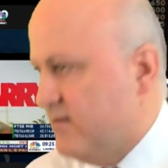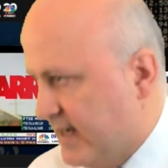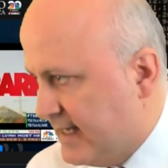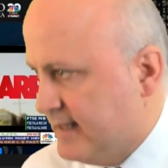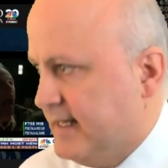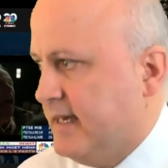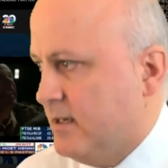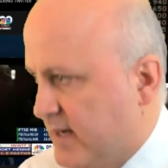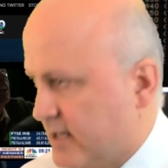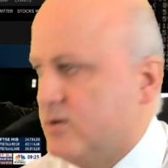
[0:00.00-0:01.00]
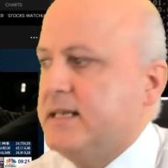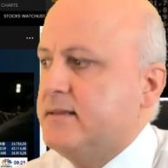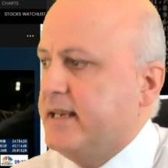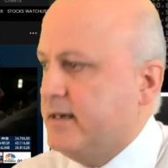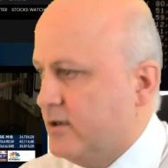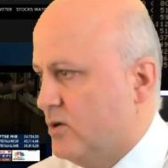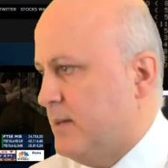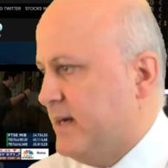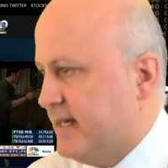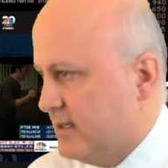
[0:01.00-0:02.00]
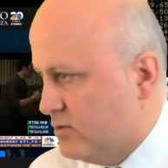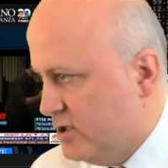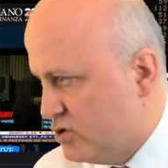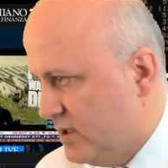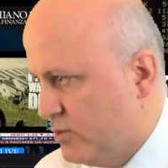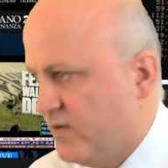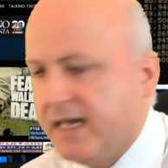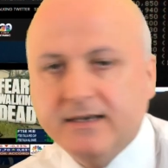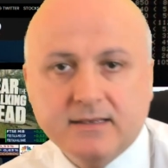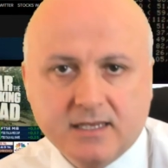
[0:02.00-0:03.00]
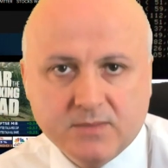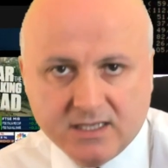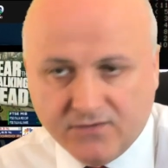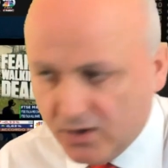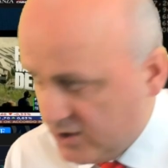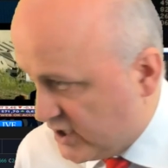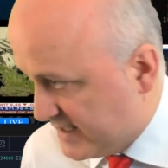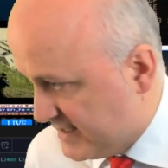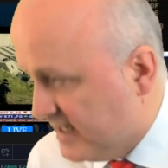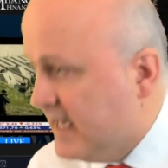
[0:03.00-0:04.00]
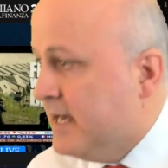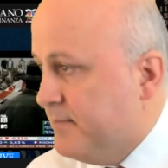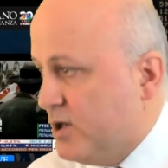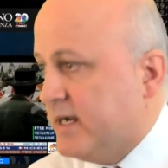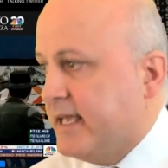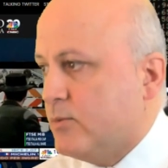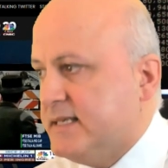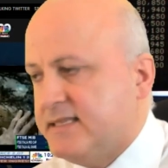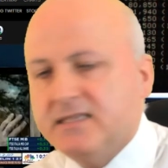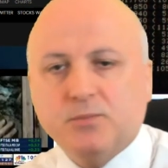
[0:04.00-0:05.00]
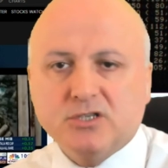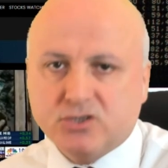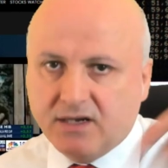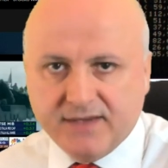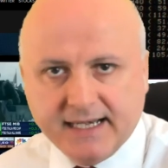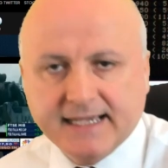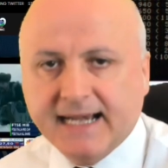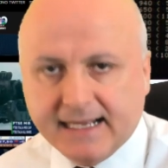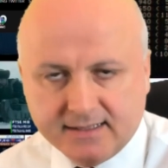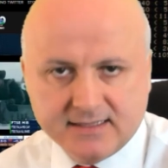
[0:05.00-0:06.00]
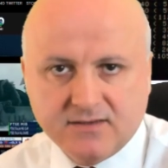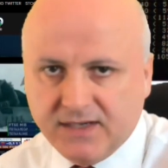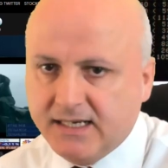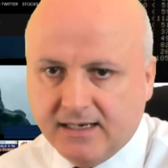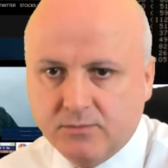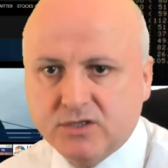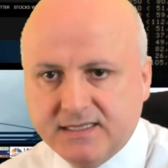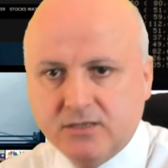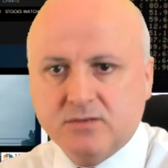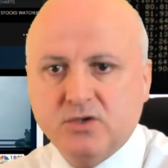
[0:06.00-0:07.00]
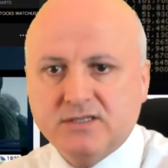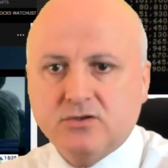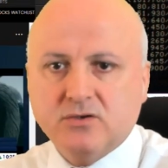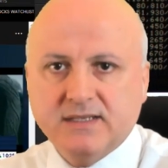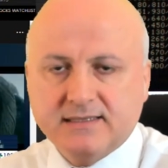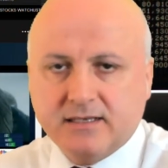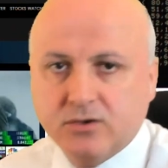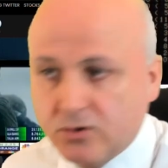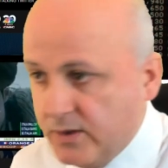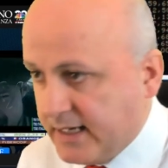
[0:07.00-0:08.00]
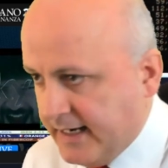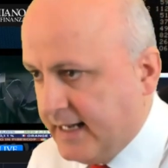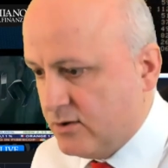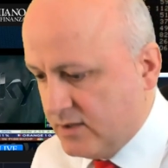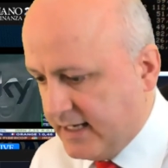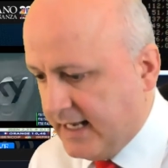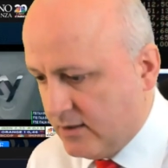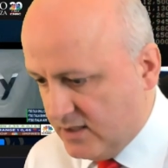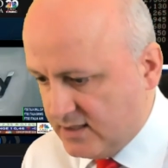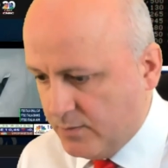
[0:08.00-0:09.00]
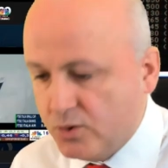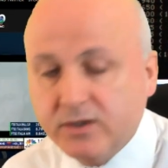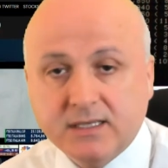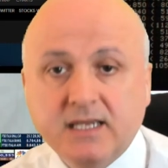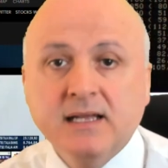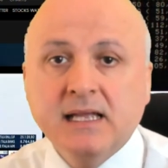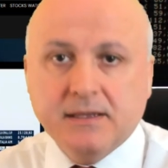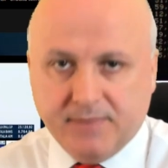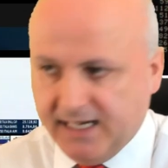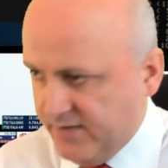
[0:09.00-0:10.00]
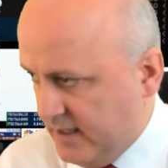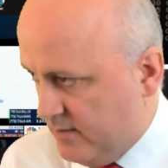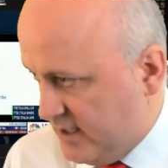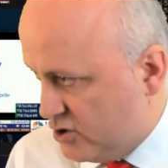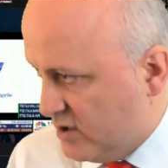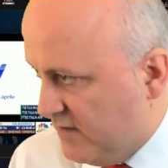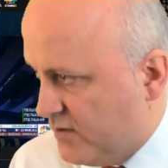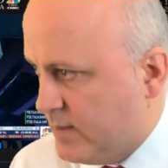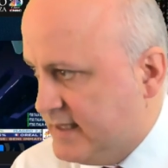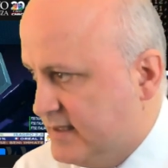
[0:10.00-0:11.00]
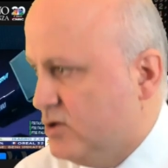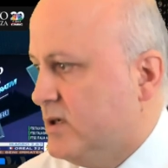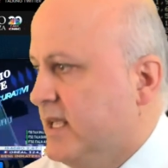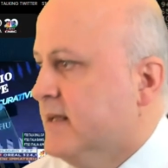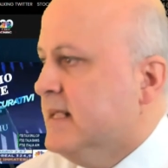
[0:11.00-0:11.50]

Ivan Gaddari, Marco D'Andrea, Nicola Parra, Toni Puviani, il team di Volchaz, però anche questi si possono avere gratis, vieni nel mio sito, il mio sito lo vedi scritto qui, renatodecarolis.it per avere maggiori ulteriori informazioni